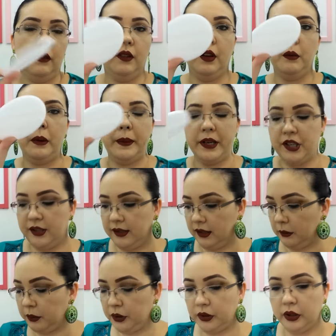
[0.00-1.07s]
Vem uma
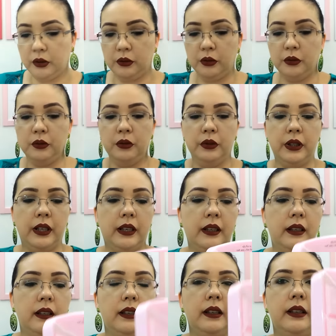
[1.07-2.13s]
partezinha
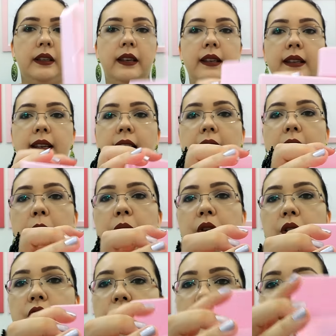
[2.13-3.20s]
protetora. E ele abre, ó,